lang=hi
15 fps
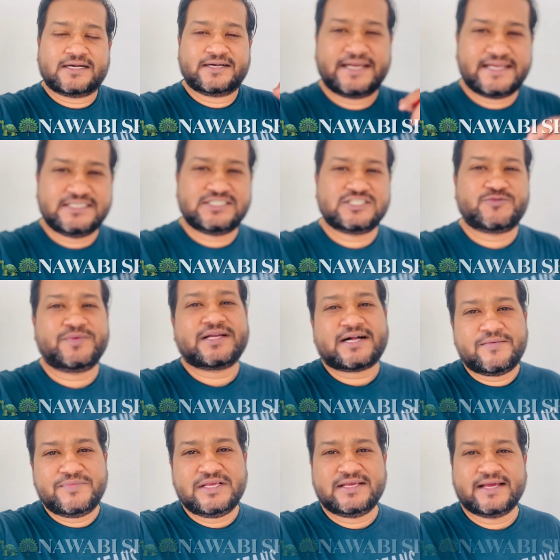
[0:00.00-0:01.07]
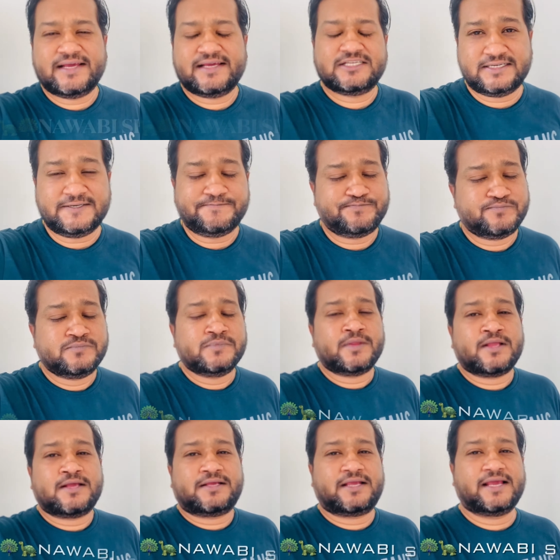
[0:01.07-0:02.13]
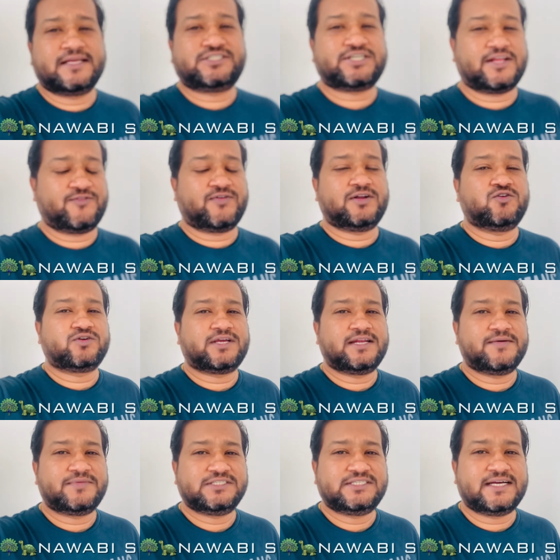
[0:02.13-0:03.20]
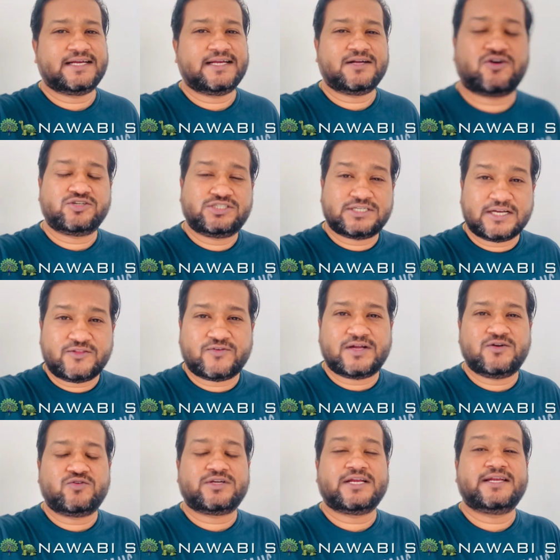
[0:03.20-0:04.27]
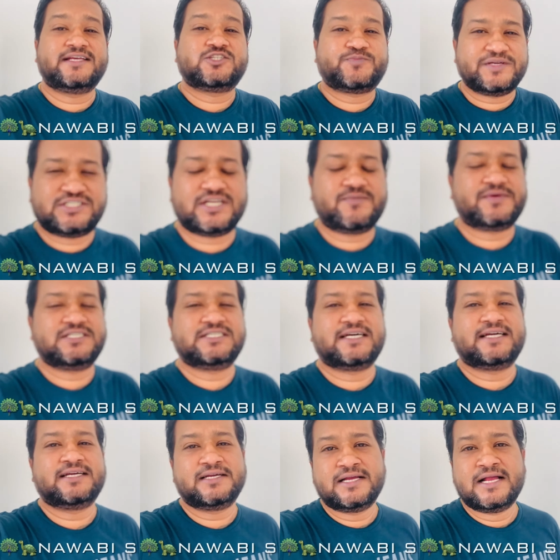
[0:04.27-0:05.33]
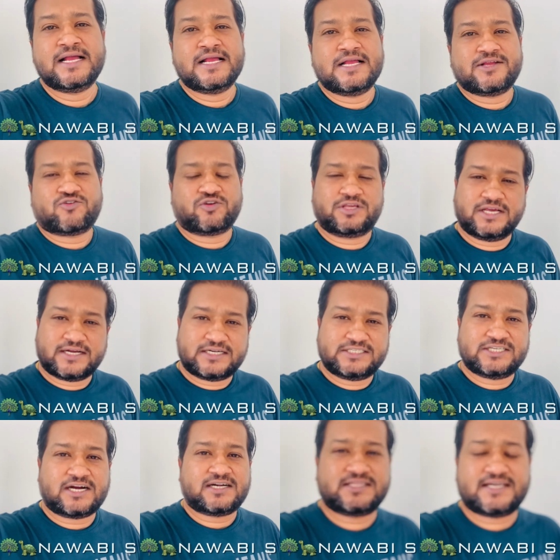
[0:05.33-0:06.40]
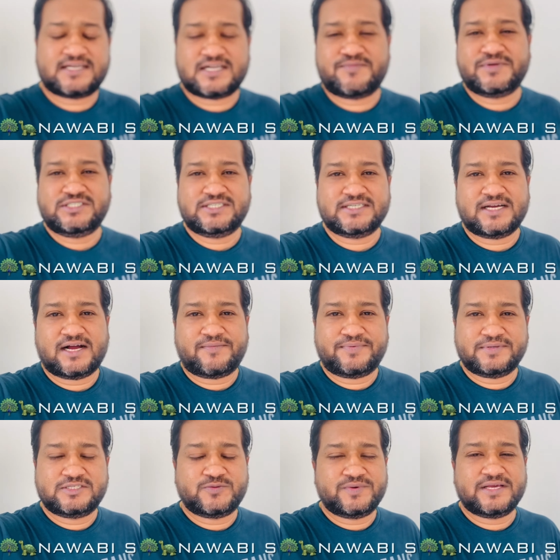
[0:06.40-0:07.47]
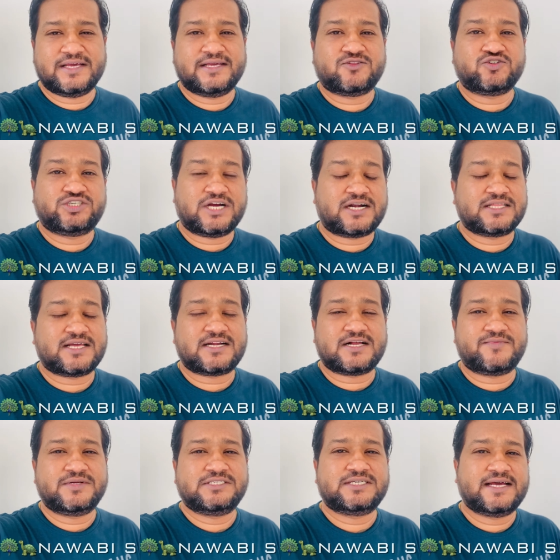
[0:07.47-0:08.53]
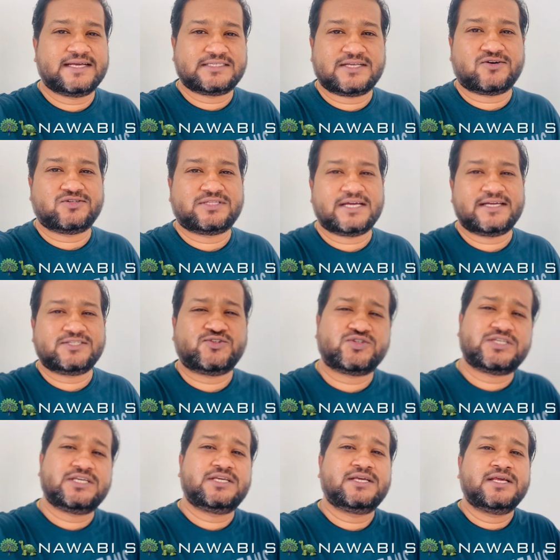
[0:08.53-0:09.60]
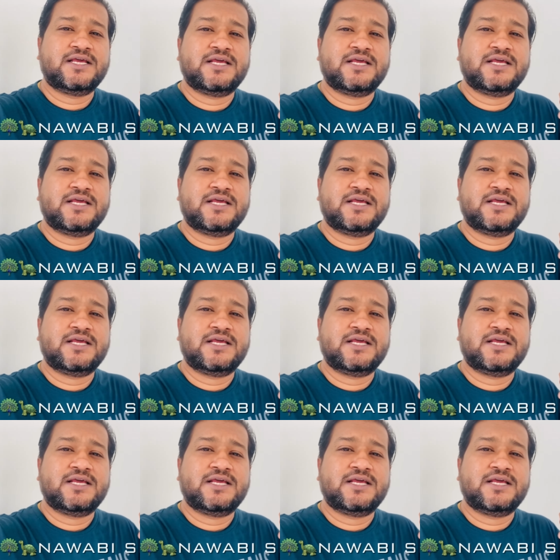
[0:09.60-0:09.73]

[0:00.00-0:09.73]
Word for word: रेंज इसमें कमी है इसे ये छत वालों के लिए मंजा है और छत वालों के लिए स्पेशल मंजा है क्योंकि अगर चार तार का मंजा आप इसमें है तो चार तार का मंजा ऐसा होता है जो कि